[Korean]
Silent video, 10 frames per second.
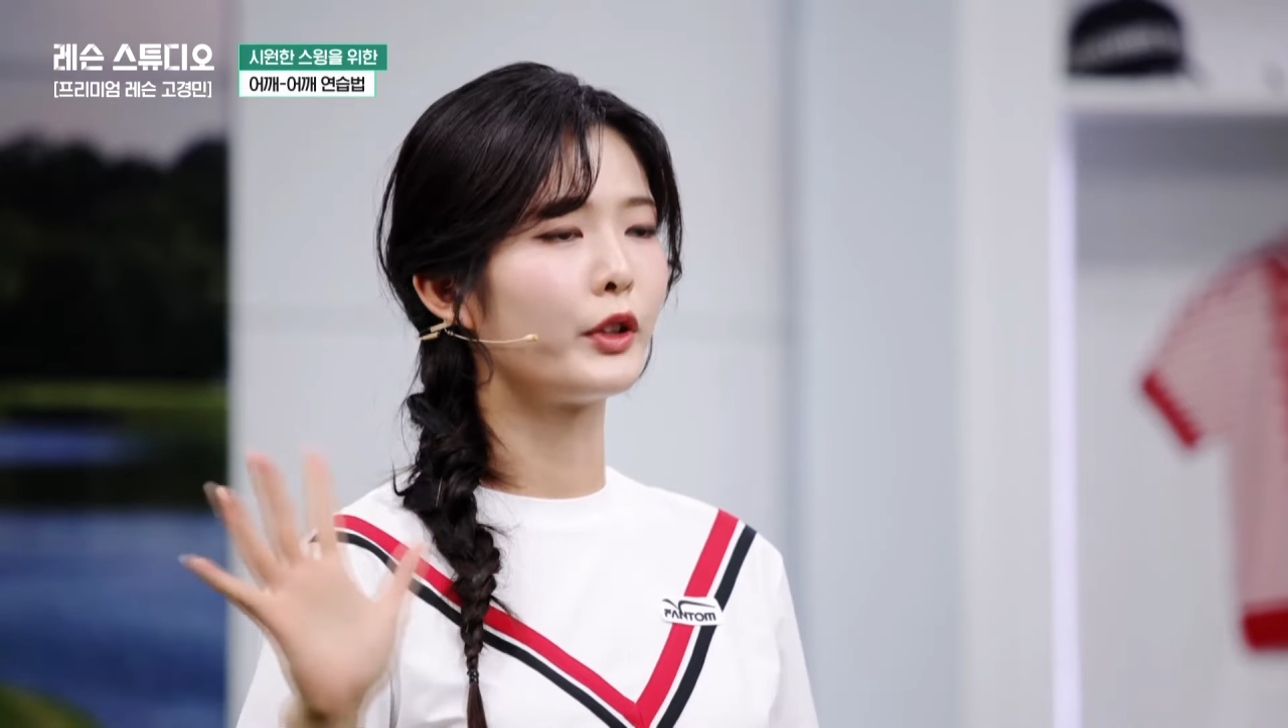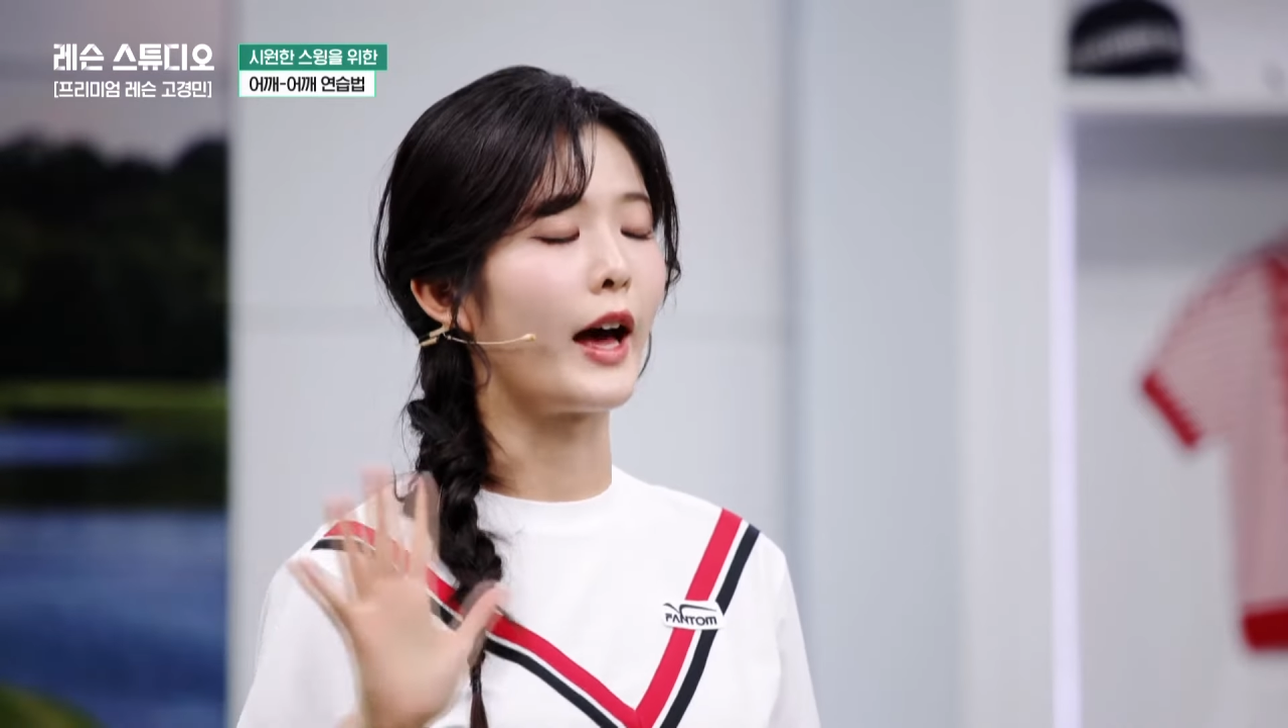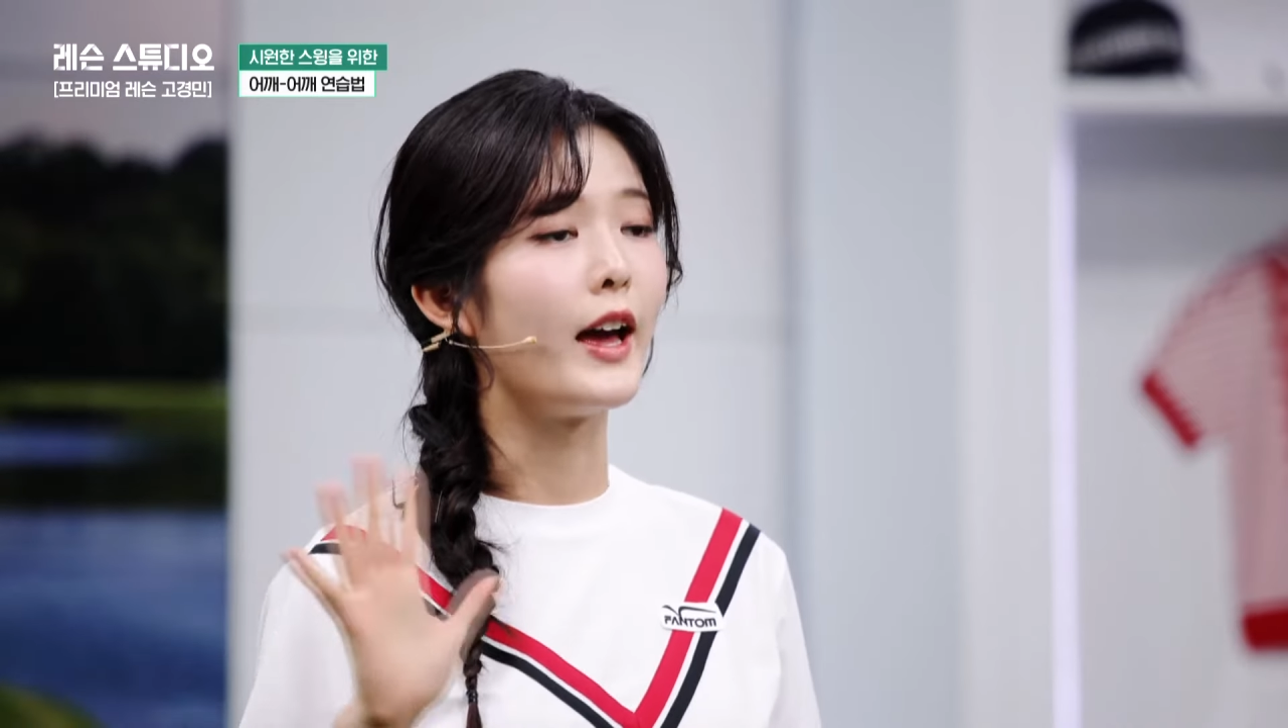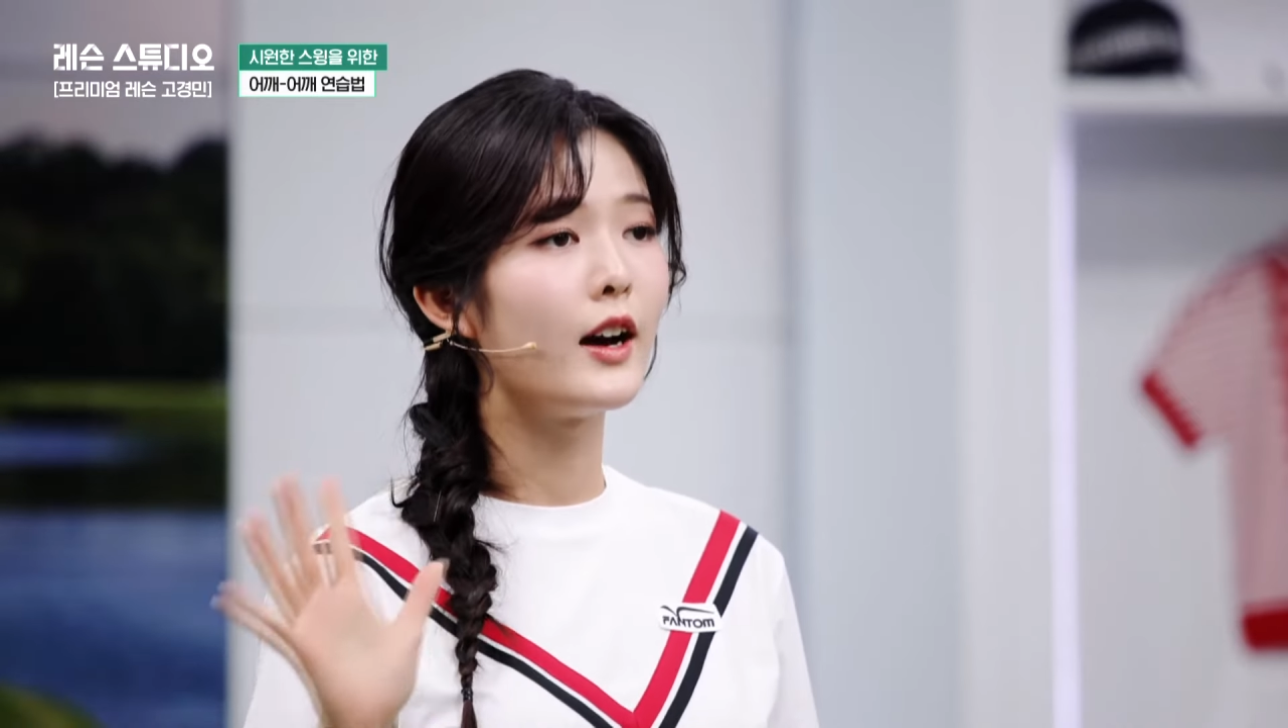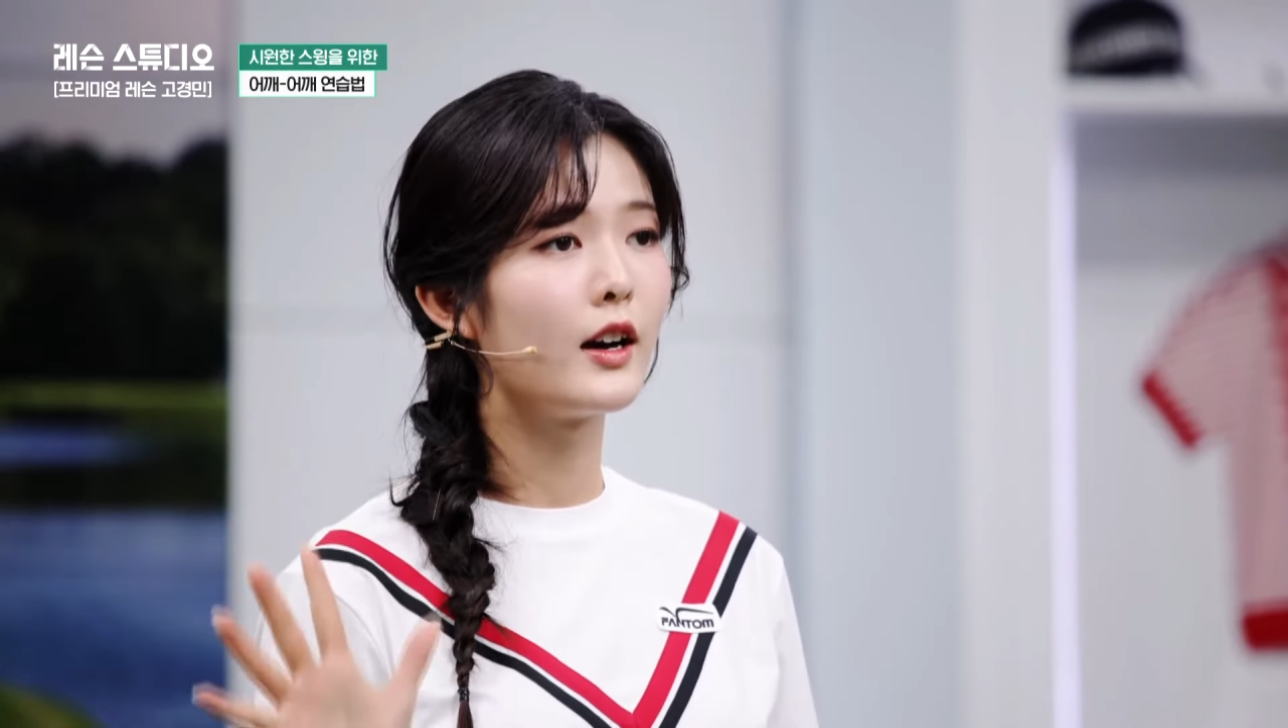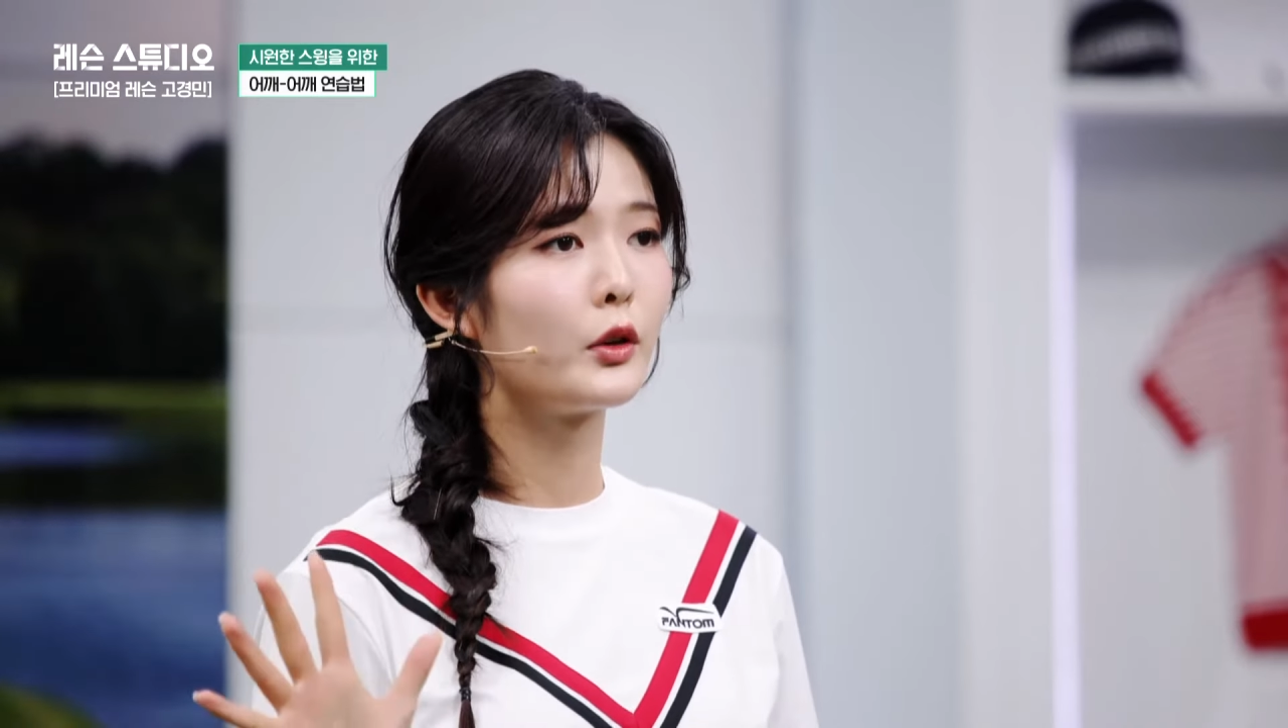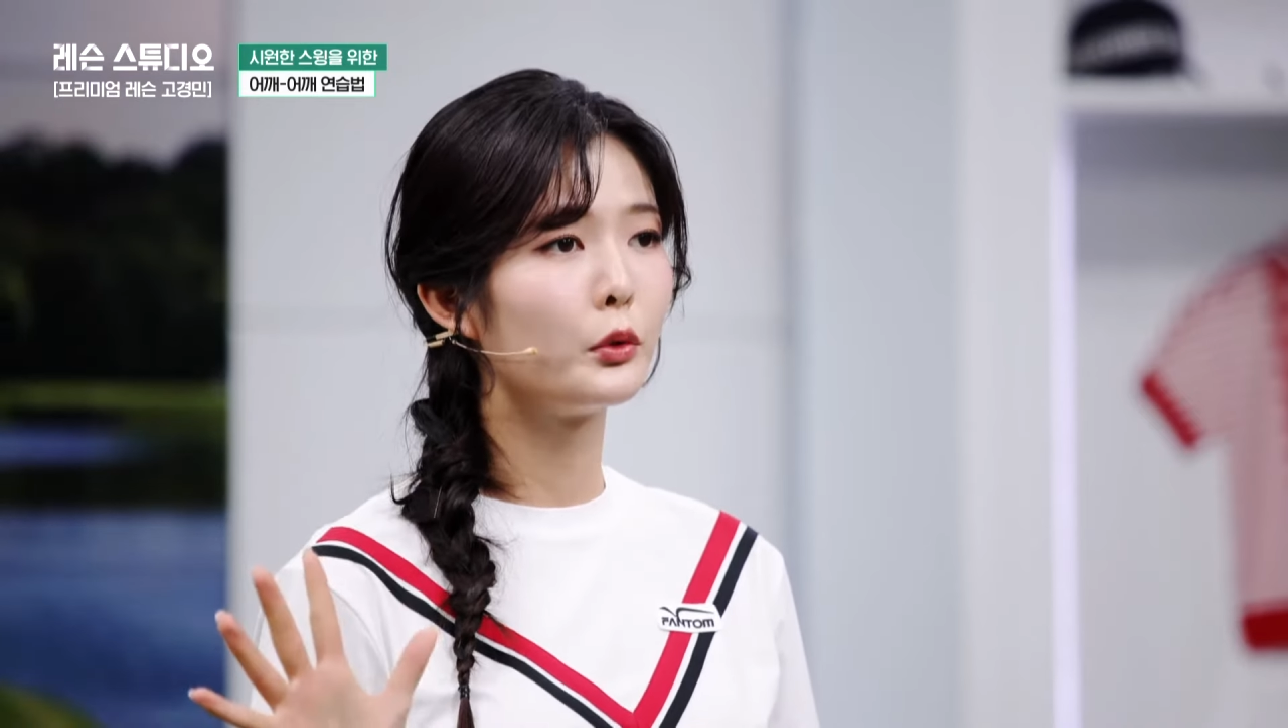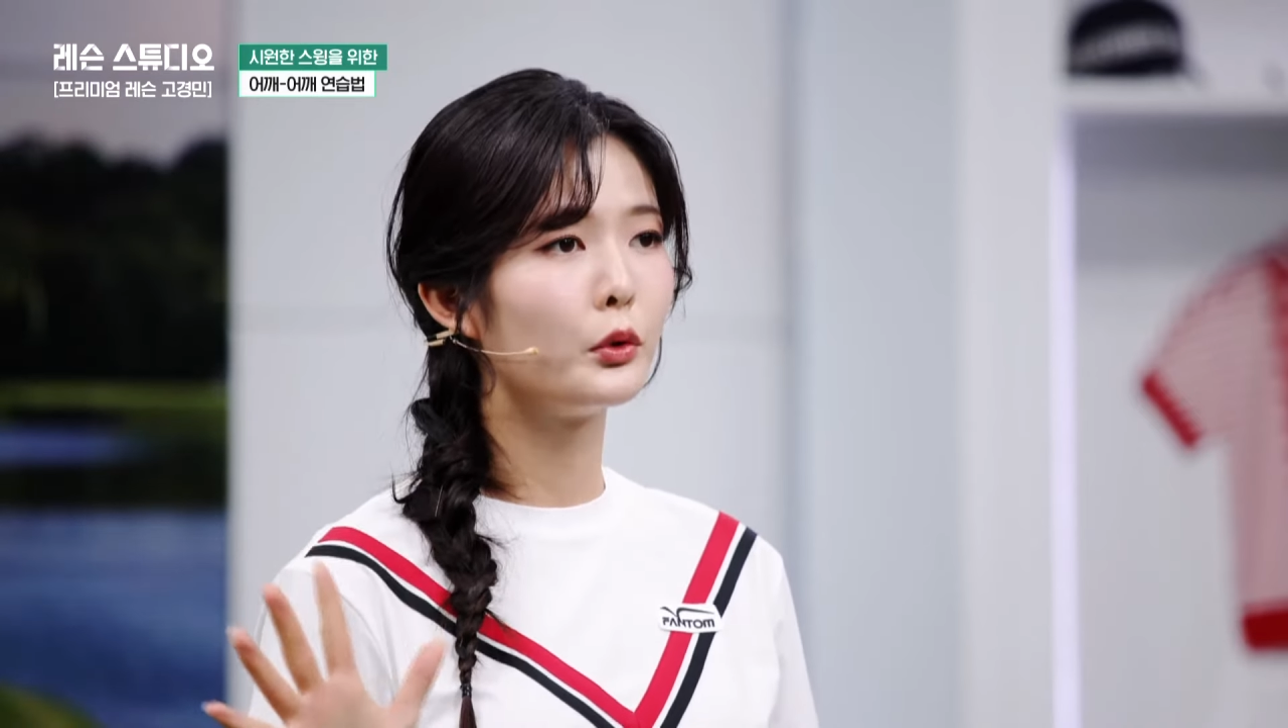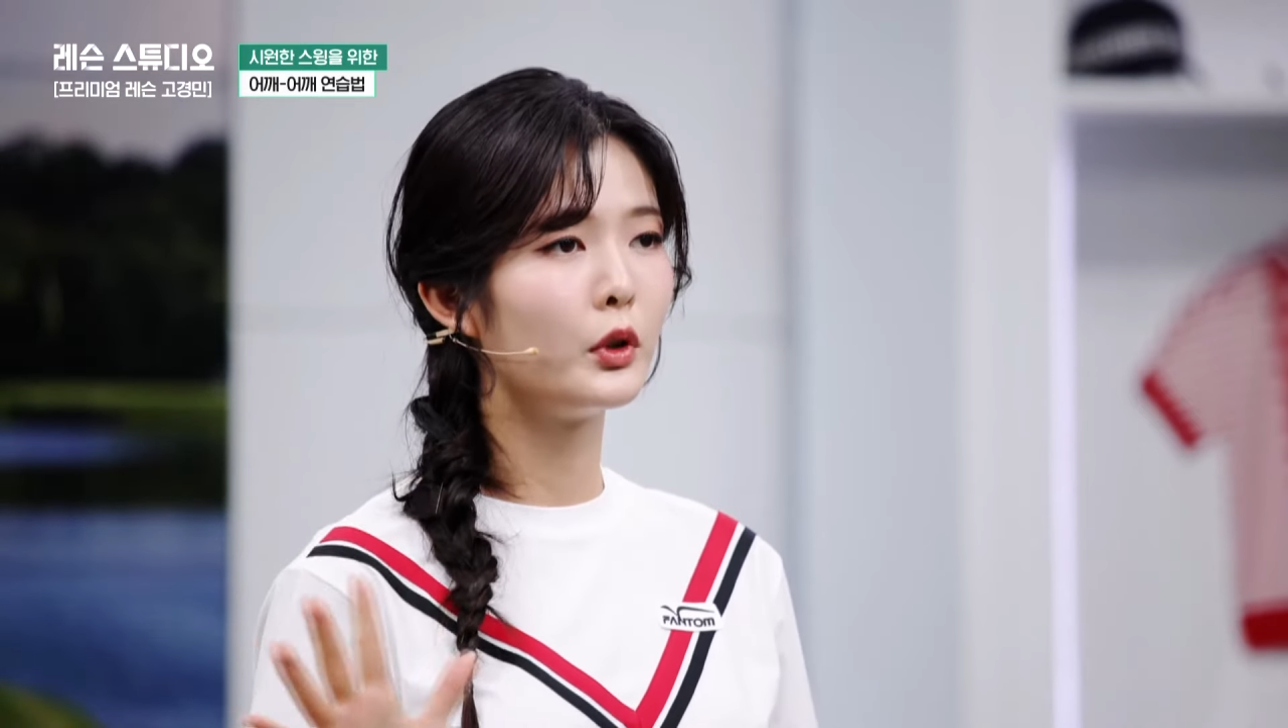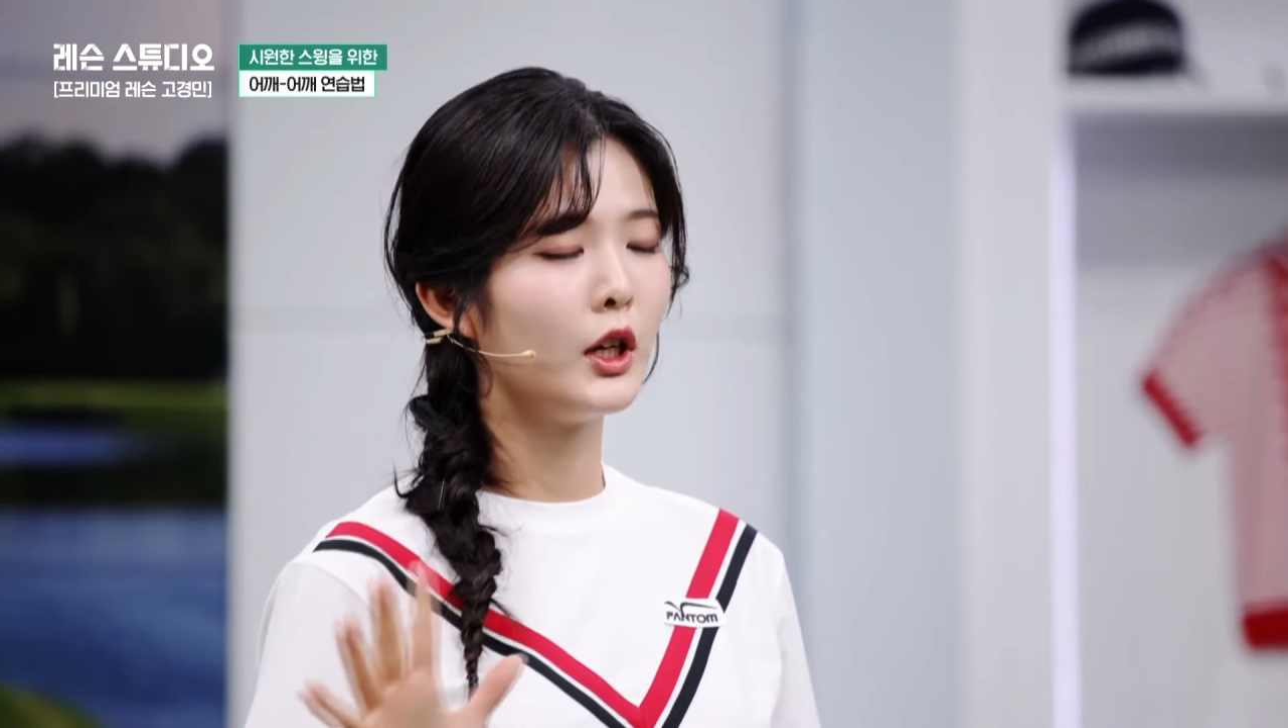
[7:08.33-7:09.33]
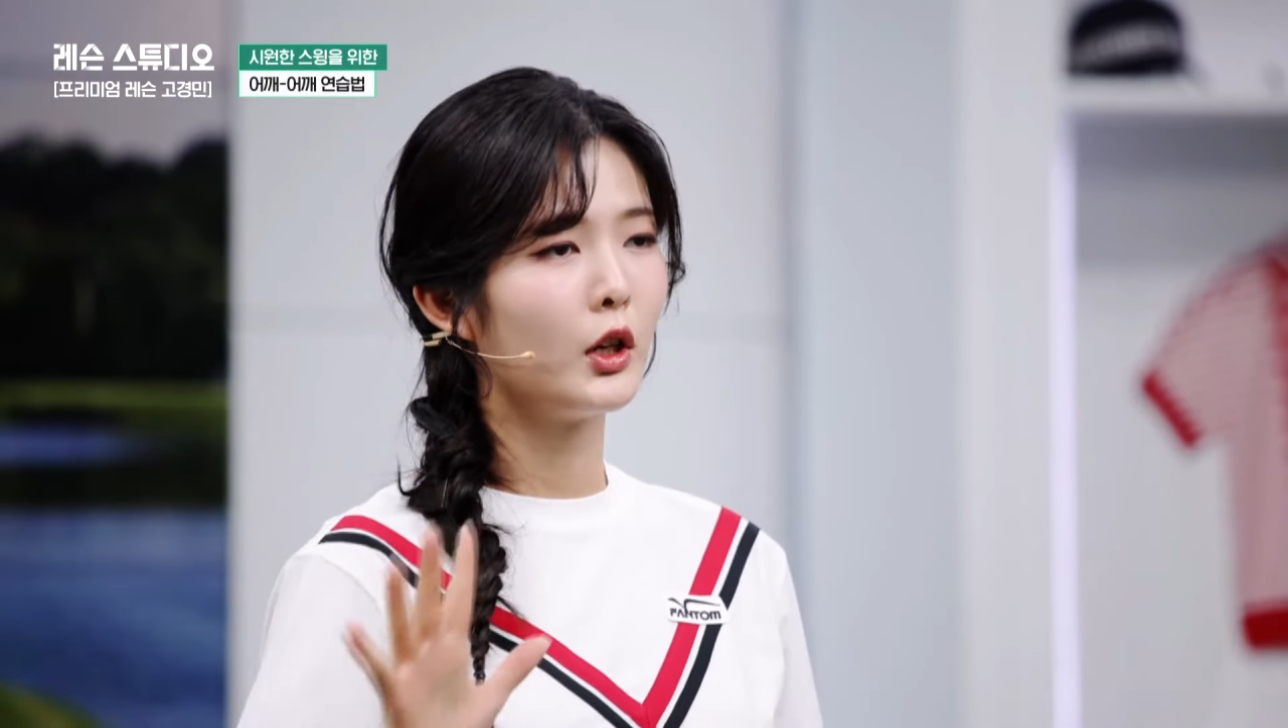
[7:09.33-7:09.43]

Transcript: 다양하고